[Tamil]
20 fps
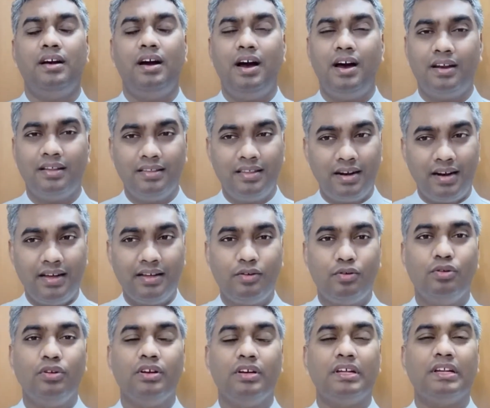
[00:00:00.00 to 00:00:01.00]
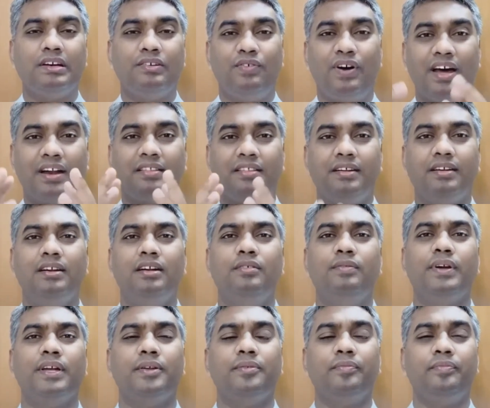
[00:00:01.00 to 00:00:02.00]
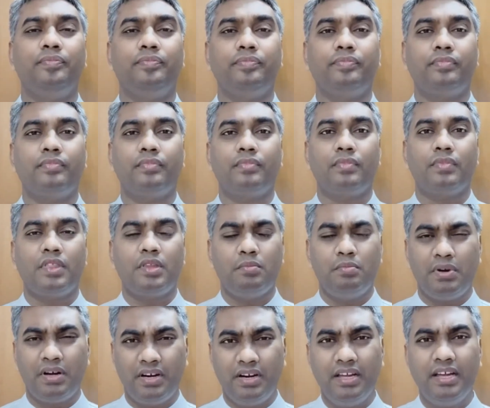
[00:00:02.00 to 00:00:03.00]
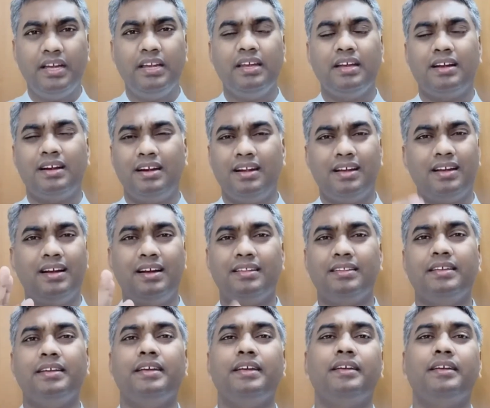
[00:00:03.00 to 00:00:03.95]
ஆறுதலாய் கொடுக்கிற வார்த்தைகள் இவை மகனே நீ கலங்காதே